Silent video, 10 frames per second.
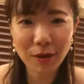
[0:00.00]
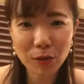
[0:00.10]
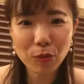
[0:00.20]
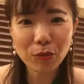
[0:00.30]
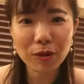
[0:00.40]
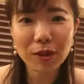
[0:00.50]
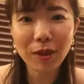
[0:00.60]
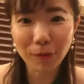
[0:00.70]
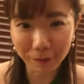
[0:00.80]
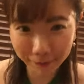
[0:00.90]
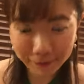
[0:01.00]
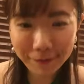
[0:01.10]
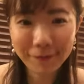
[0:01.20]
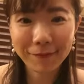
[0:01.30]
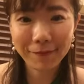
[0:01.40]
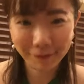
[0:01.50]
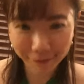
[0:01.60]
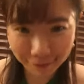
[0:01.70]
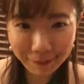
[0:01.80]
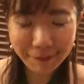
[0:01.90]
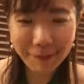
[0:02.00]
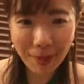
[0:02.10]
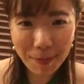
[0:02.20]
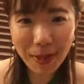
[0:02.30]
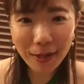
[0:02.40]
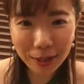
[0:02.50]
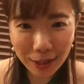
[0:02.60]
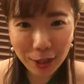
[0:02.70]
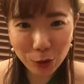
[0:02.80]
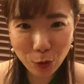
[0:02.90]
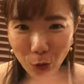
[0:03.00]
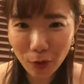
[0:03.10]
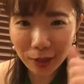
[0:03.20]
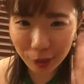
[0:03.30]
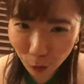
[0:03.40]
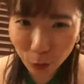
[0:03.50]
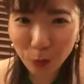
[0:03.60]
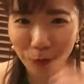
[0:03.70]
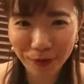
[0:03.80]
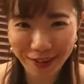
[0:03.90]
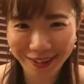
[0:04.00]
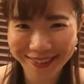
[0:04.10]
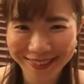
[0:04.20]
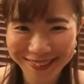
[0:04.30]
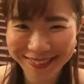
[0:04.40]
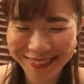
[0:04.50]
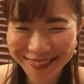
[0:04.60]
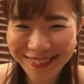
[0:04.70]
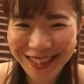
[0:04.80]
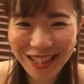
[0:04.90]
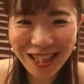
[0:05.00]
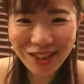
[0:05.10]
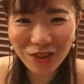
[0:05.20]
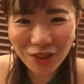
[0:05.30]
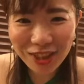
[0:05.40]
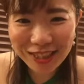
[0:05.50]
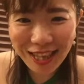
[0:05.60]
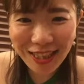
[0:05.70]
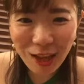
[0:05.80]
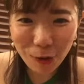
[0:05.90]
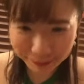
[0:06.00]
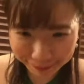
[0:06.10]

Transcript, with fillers: 出すことにしたの今から青春謳歌しようと思って出すことにしたんだよ